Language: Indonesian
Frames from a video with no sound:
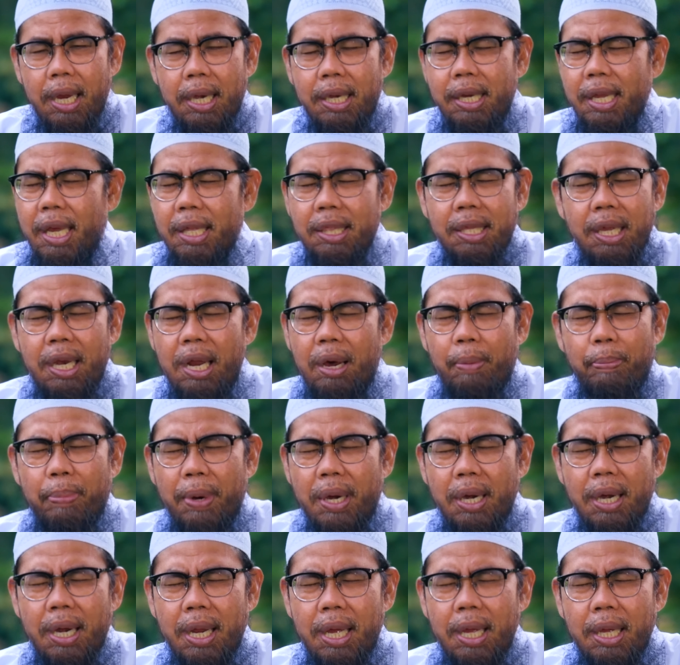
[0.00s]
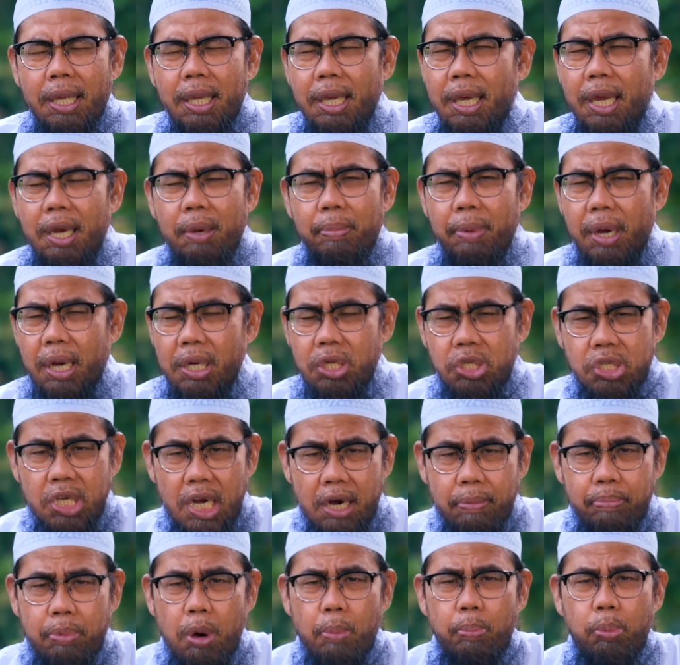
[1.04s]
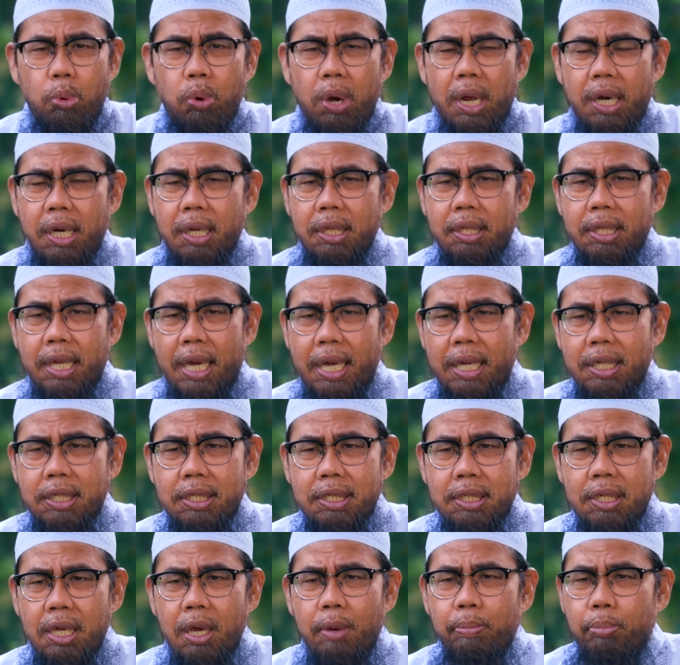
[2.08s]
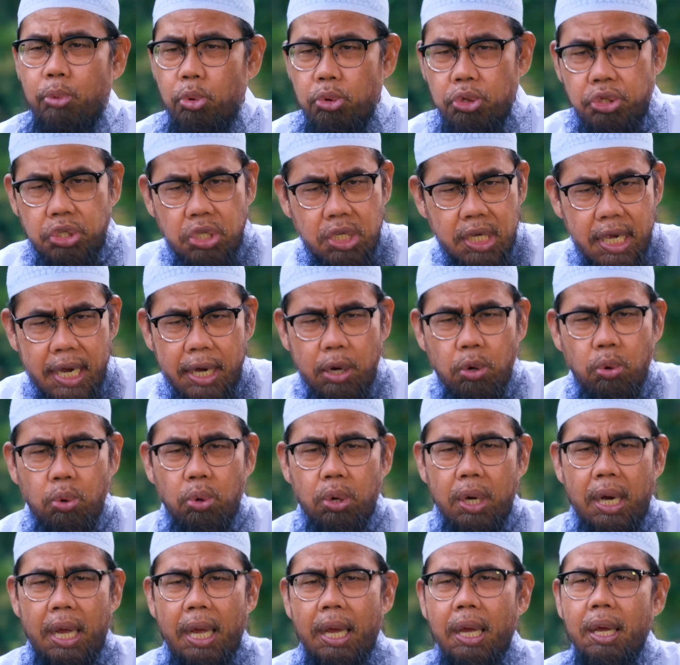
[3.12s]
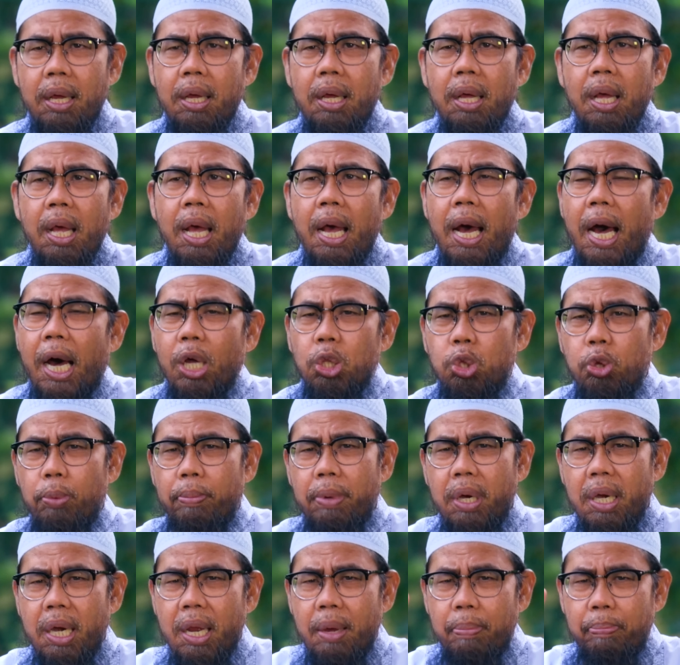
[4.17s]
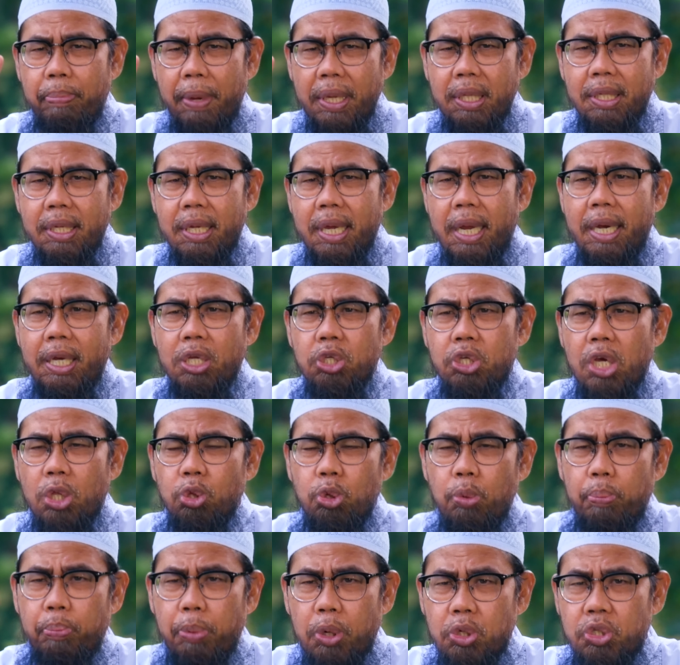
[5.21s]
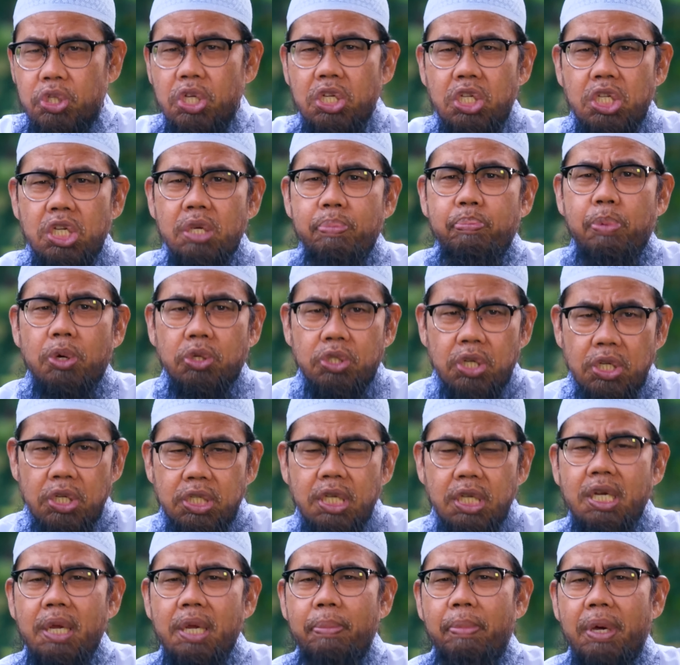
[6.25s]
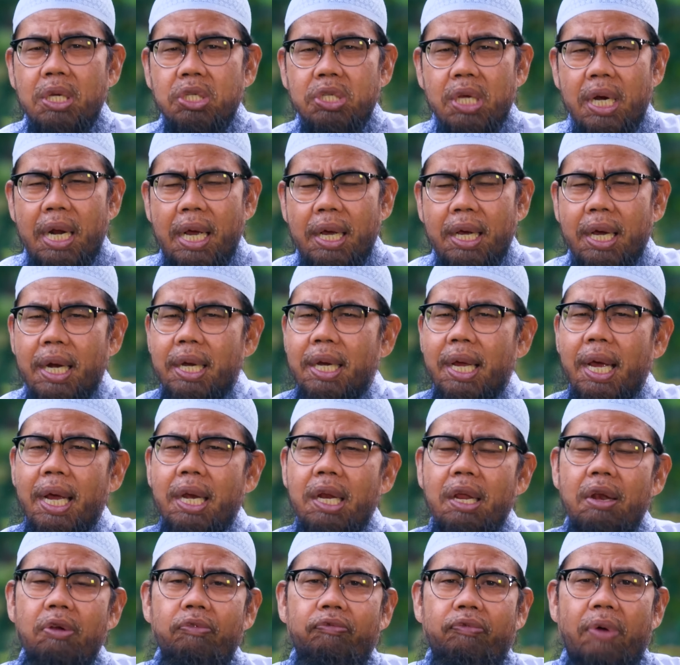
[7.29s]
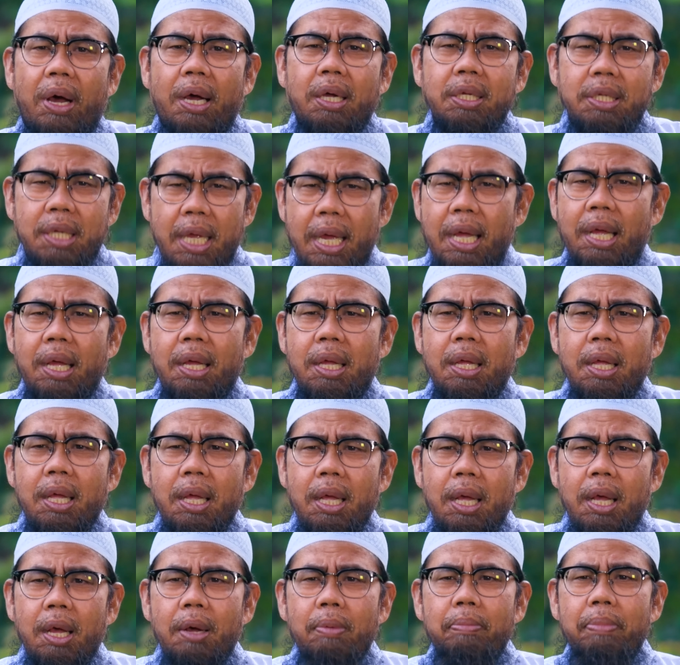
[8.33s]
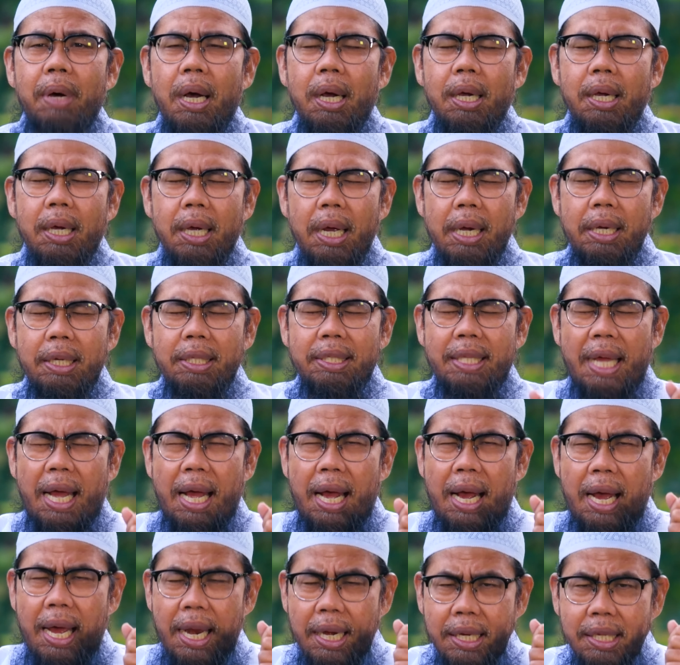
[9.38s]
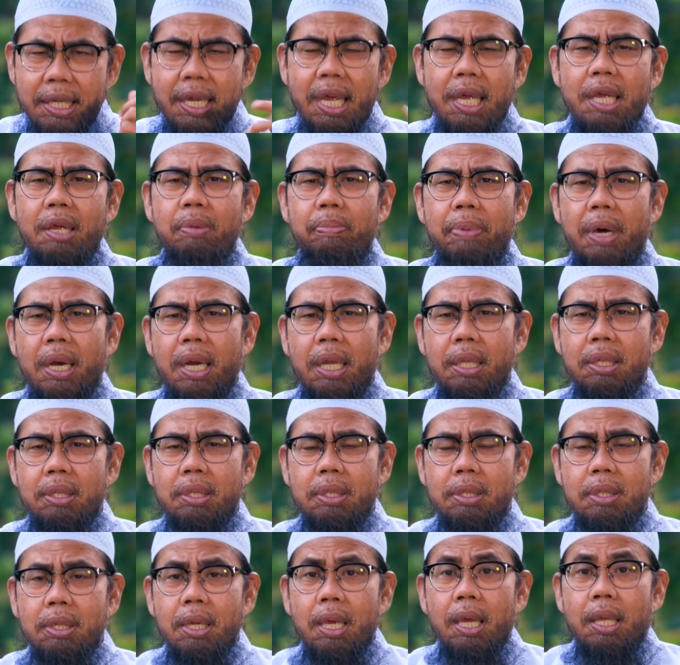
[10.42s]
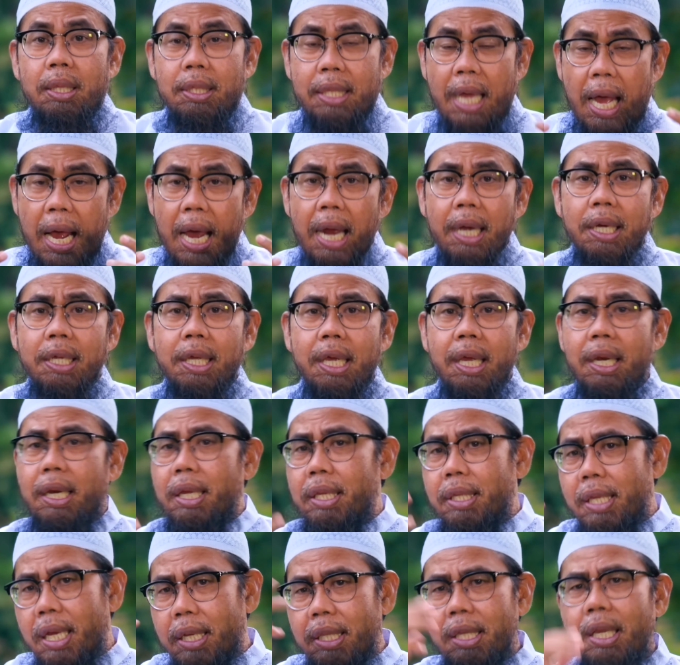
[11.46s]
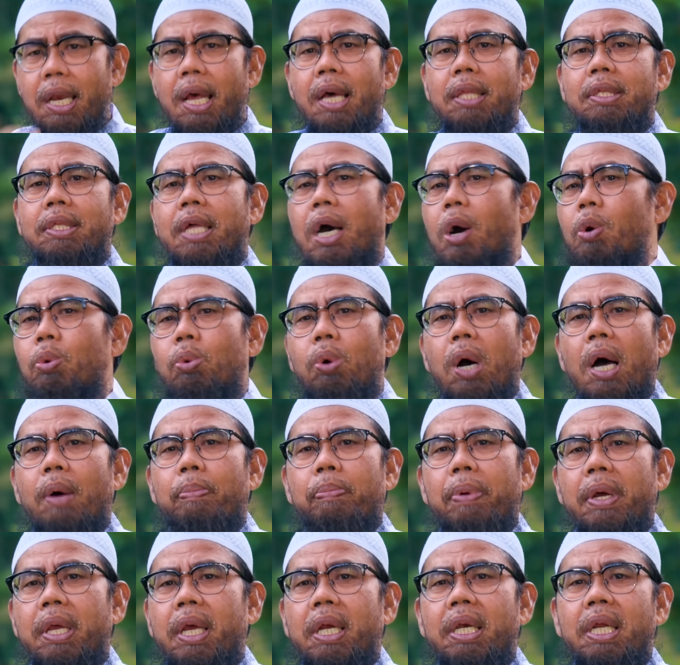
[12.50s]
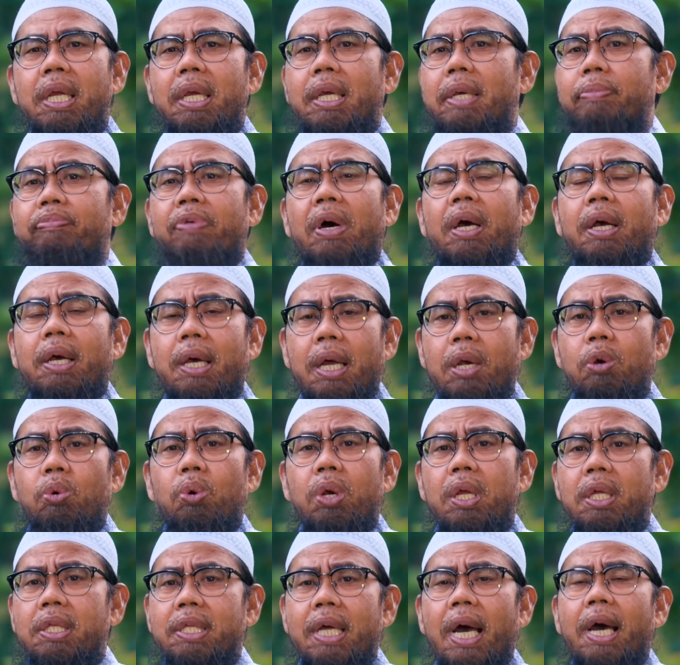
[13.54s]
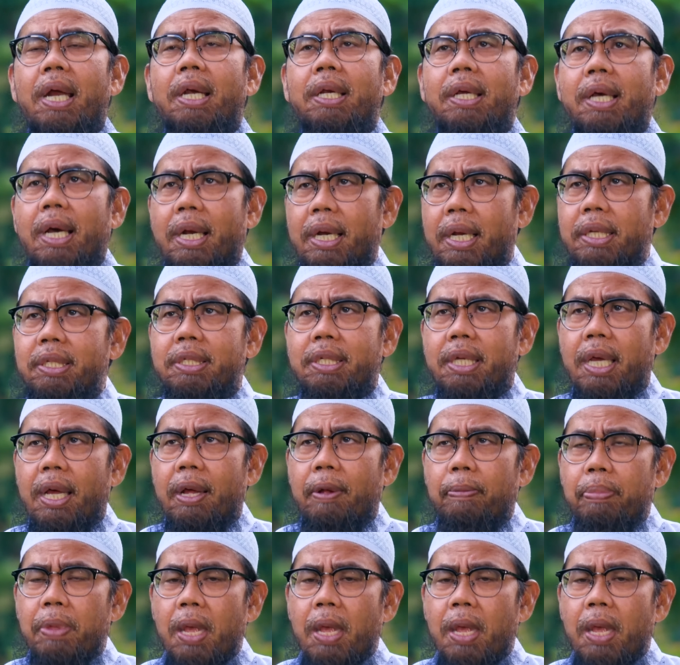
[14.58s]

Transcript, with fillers: Dia tidak pernah ingin mengejar popularitas, pujian orang, atau mendapatkan satu posisi-posisi di masyarakat dengan infaknya bahkan tangannya ibarat tangan kirinya tidak tahu apa yang diinfakkan oleh tangan kanannya.